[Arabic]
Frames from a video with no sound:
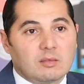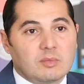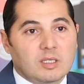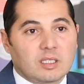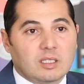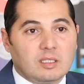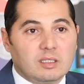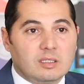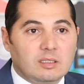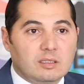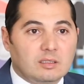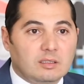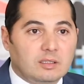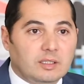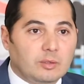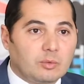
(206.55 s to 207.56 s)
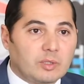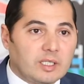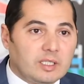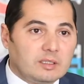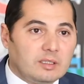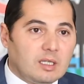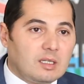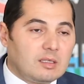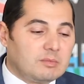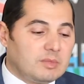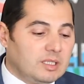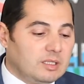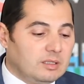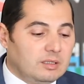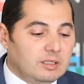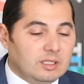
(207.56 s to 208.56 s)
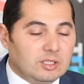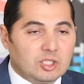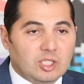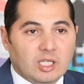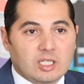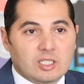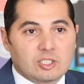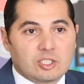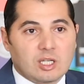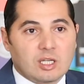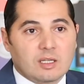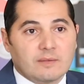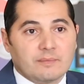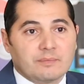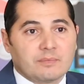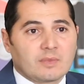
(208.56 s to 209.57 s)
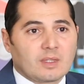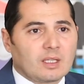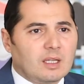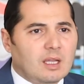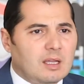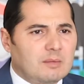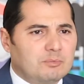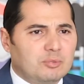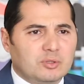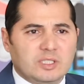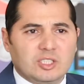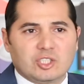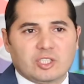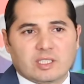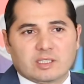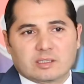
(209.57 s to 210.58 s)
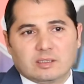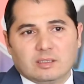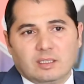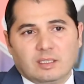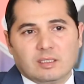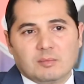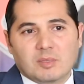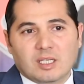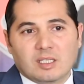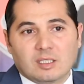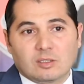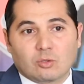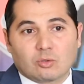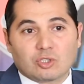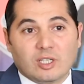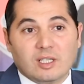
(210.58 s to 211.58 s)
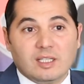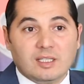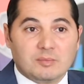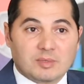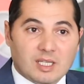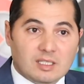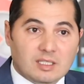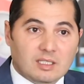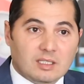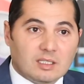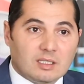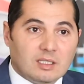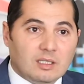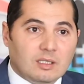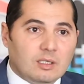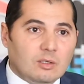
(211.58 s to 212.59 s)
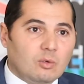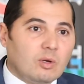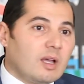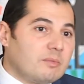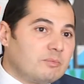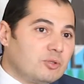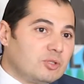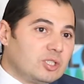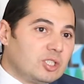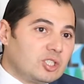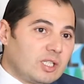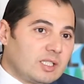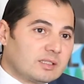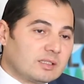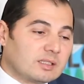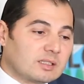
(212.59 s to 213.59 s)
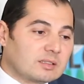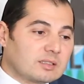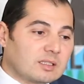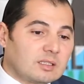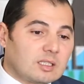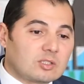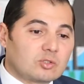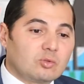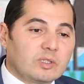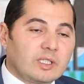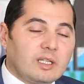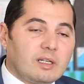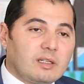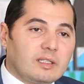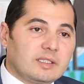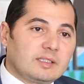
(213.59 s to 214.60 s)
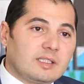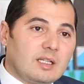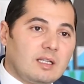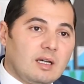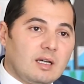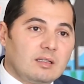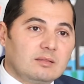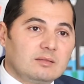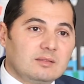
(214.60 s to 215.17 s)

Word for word: ما كيدي وريضه ما يدي شي حاجه ان بوتي جيست حنا ما كنهضروش على الامكانيات لانه ان بوتي جيست تقدر تكون غير رساله